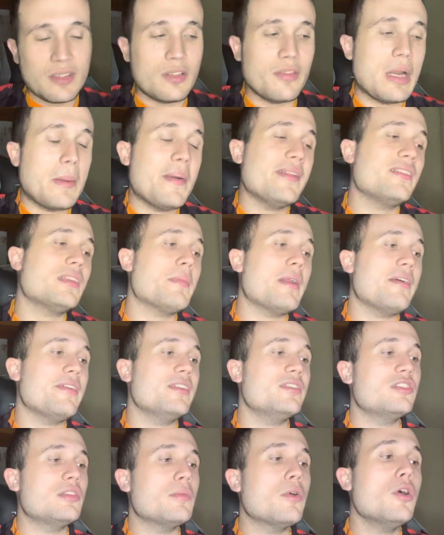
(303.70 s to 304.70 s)
veramente
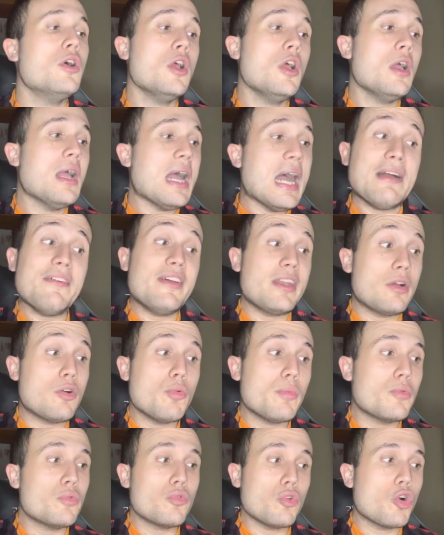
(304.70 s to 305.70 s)
bravissimo, avere
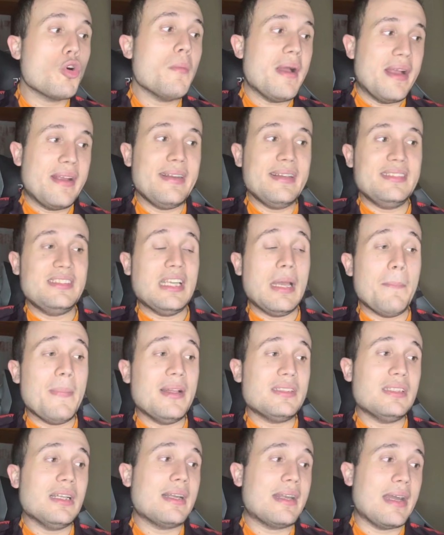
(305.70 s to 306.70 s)
come uno come Anghissà in
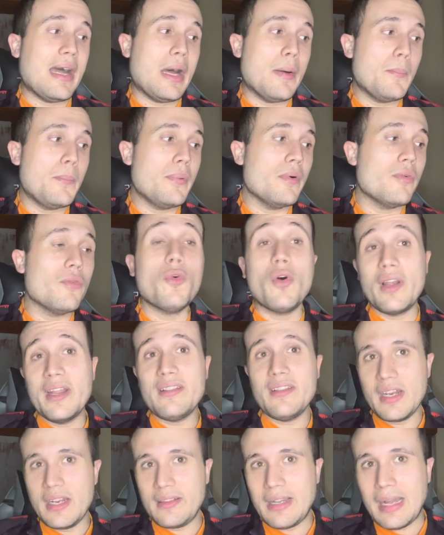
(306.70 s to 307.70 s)
mezzo al campo vuole
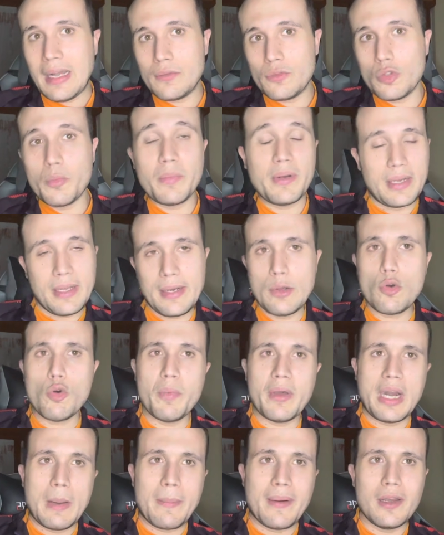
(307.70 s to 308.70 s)
dire tanto perché
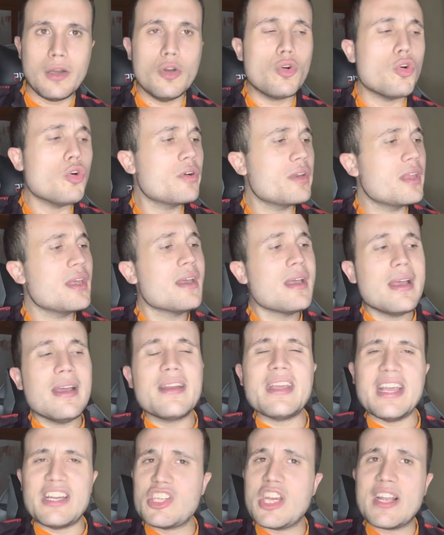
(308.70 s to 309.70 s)
recupera palloni,
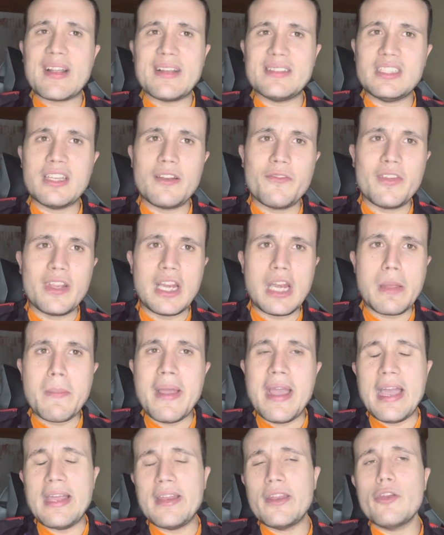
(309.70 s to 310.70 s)
riesce anche a servirli
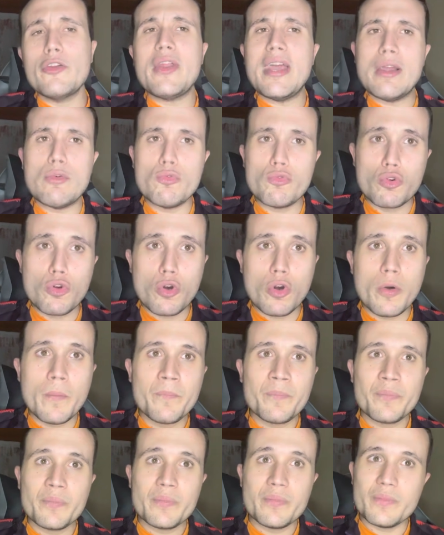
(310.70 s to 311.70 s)
bene, non è uno
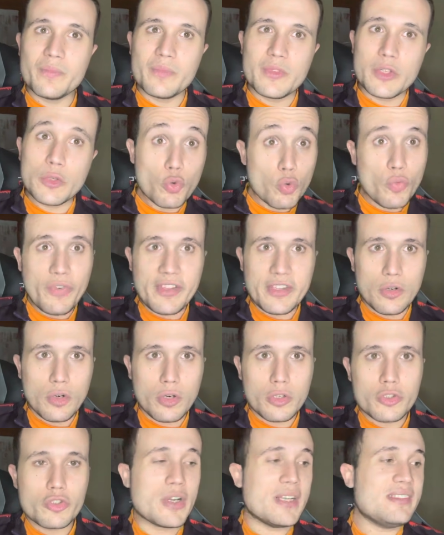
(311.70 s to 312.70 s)
mh, ruvido,
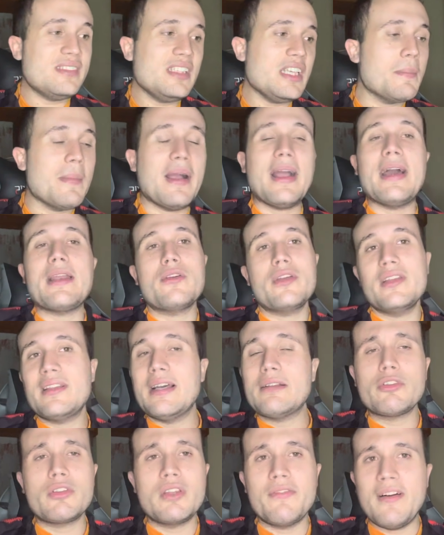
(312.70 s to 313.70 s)
cioè sì magari ogni
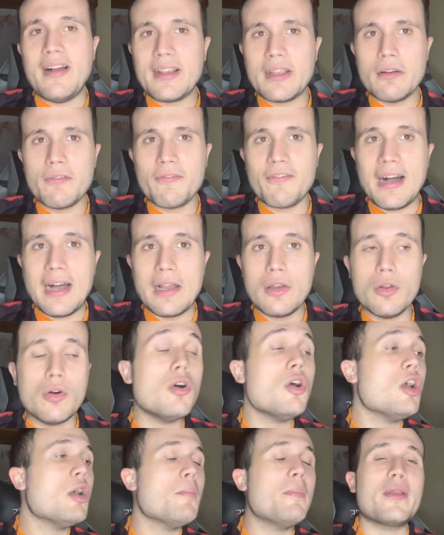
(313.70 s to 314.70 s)
tanto ti fa anche il fallo,
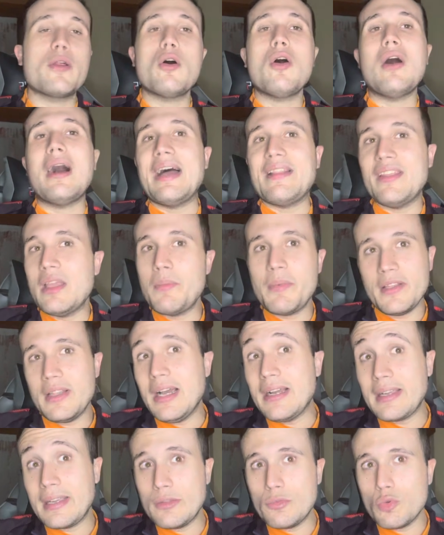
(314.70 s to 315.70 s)
però ha dei piedi
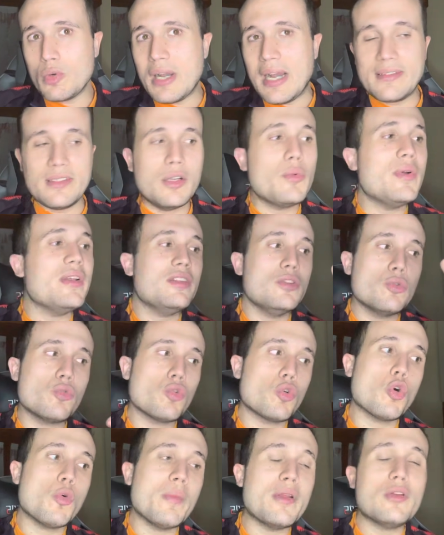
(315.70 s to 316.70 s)
anche educati, quindi uno
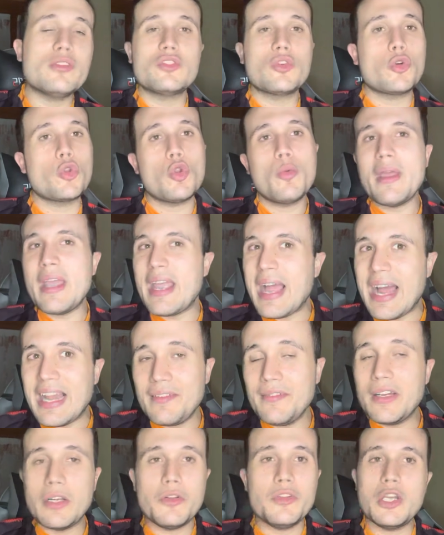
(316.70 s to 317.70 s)
come lui secondo me a
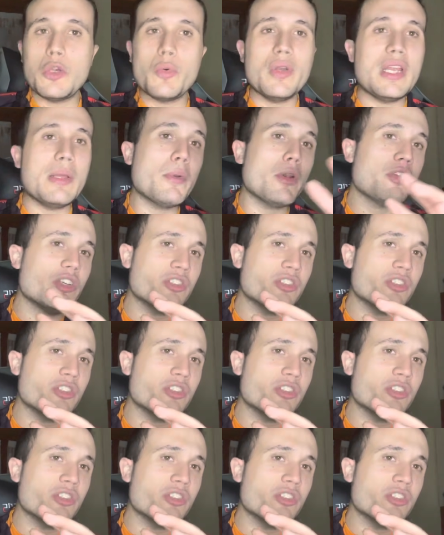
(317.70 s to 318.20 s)
livello di equilibrio ci